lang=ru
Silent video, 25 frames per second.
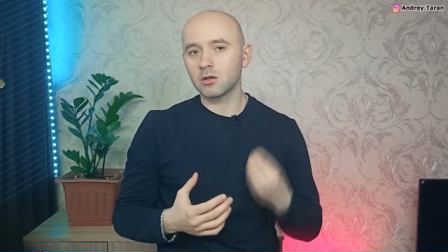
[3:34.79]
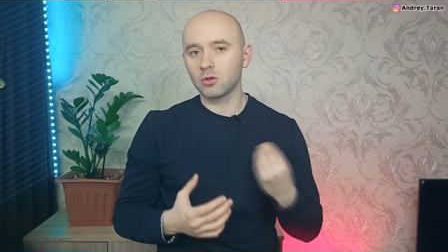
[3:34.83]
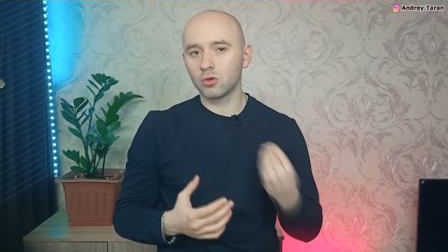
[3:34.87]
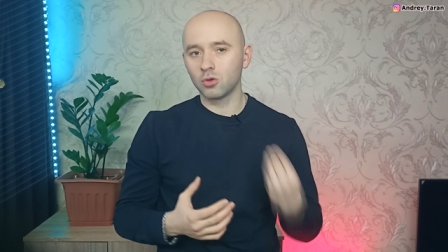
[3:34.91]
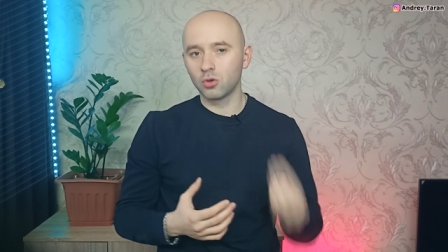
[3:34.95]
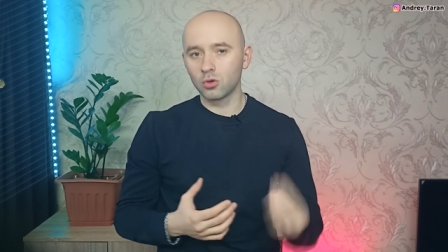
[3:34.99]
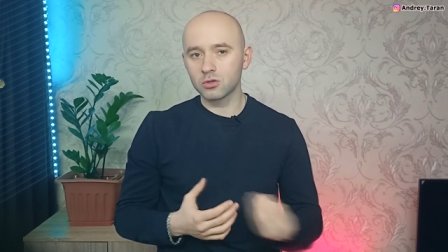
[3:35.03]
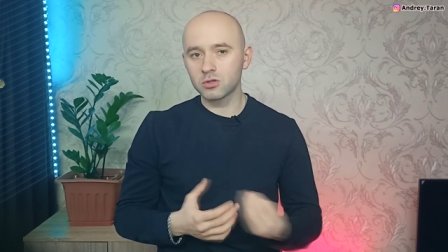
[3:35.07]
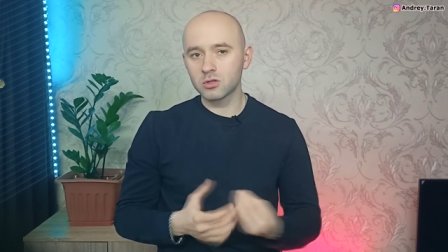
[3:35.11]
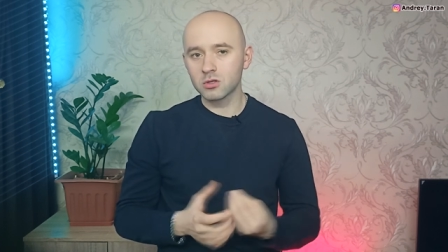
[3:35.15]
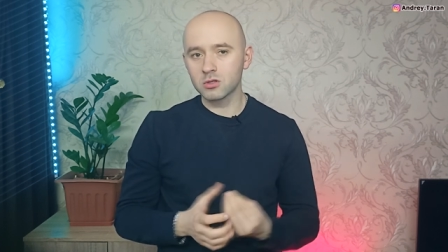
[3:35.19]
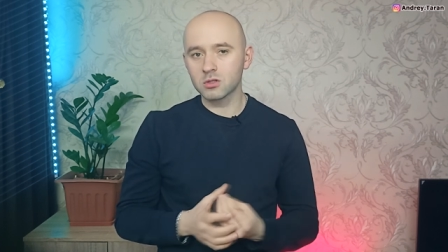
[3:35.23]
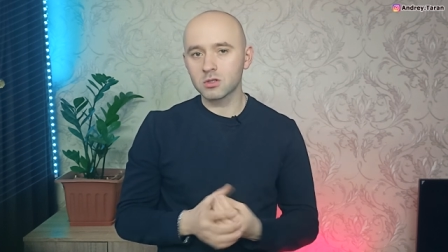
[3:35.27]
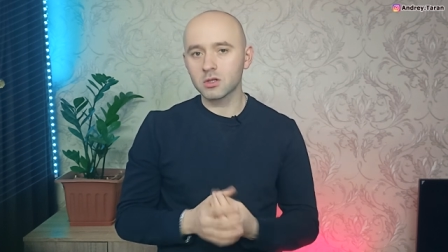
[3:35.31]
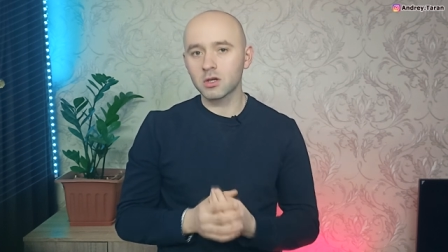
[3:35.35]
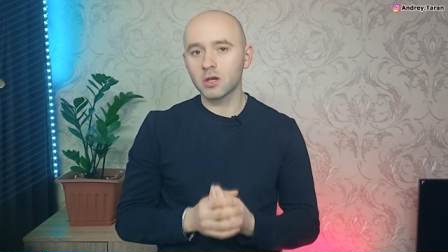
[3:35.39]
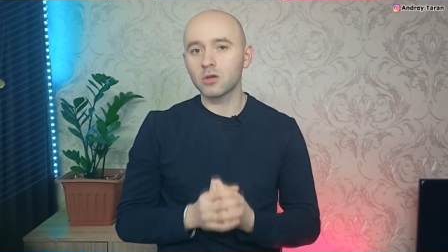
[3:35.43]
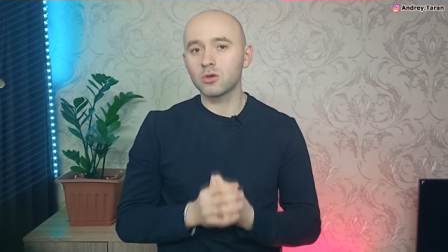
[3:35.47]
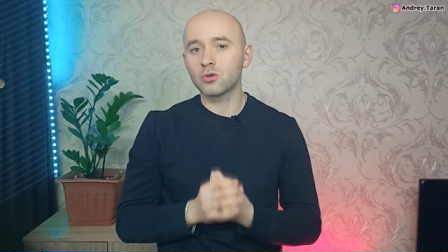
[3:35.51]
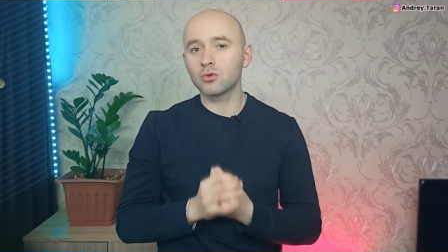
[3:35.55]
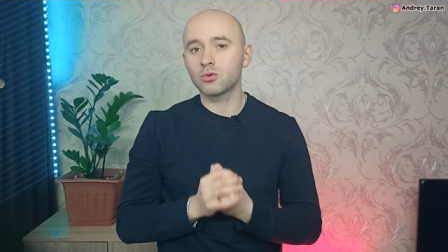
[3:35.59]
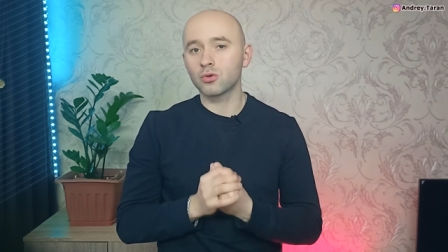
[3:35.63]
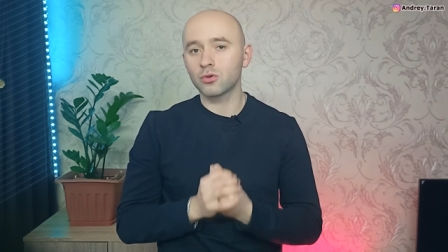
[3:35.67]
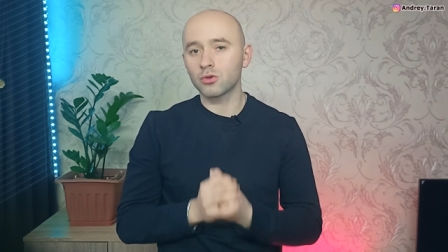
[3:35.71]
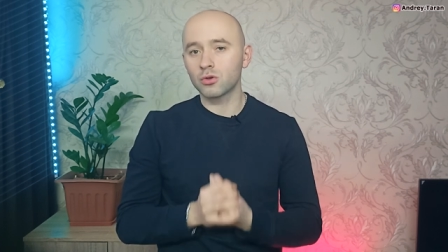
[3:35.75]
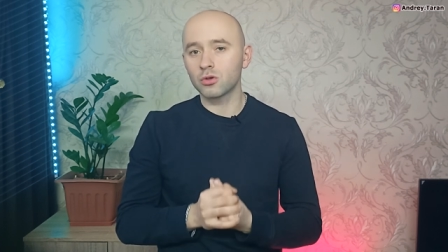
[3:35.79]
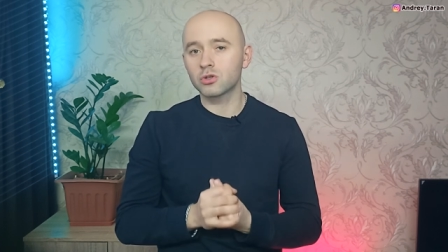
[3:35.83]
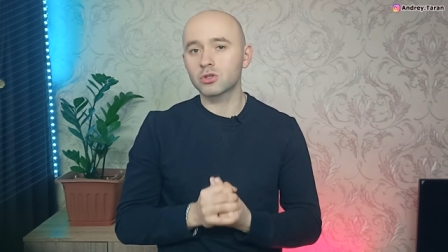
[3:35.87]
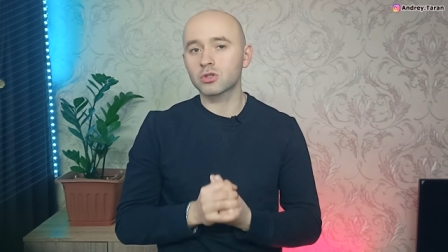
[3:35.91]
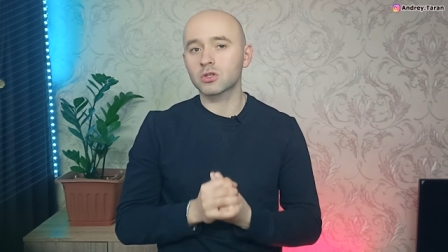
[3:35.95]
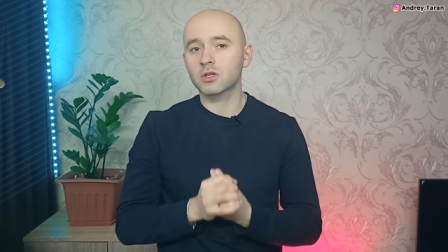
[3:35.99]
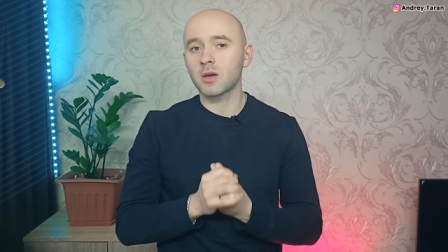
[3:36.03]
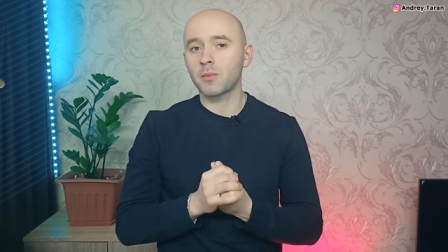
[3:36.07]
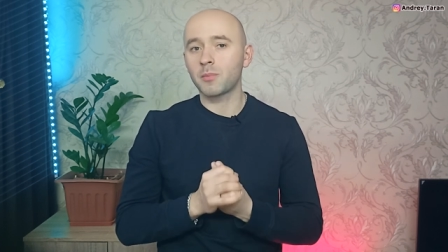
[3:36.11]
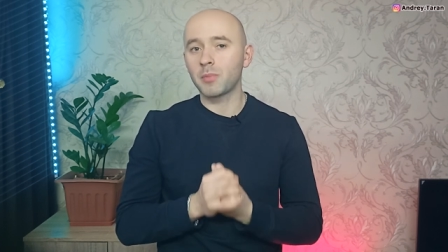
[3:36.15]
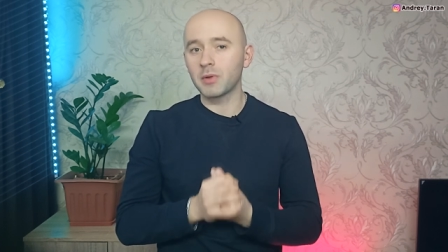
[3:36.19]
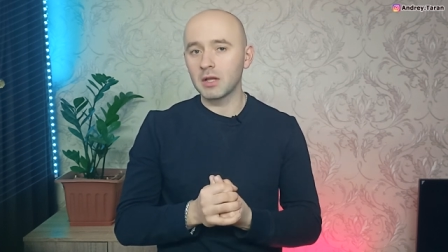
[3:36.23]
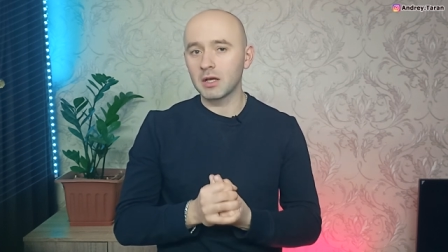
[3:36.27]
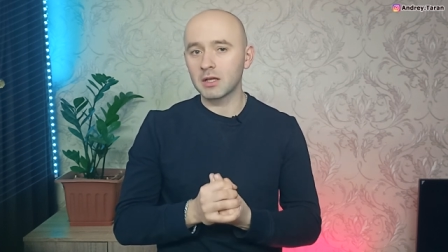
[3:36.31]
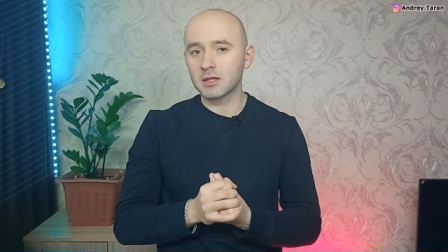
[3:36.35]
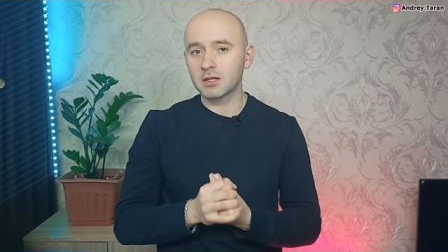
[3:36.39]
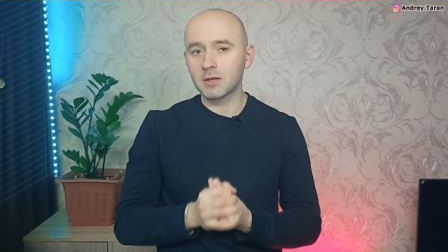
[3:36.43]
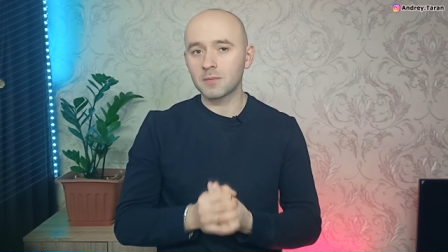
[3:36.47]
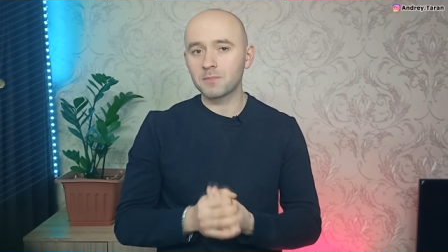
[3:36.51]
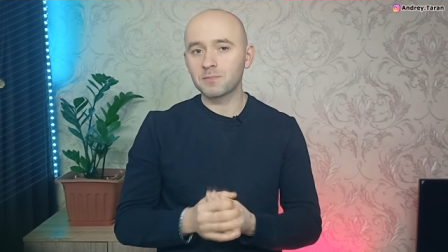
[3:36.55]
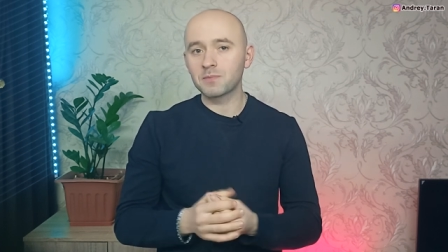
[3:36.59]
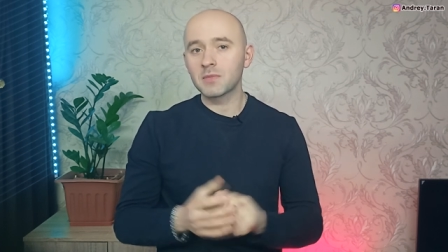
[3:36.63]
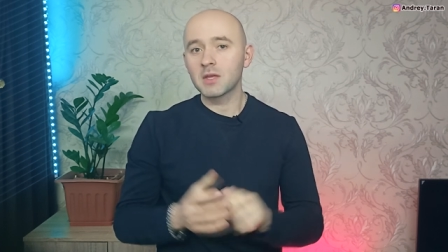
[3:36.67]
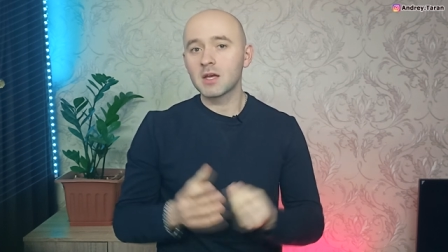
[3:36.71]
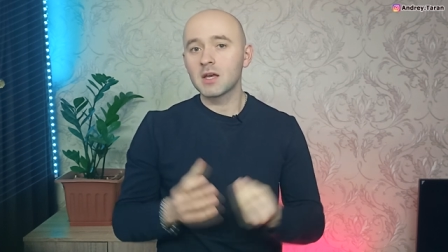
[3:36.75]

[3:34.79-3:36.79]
Лодзинской юридической палаты.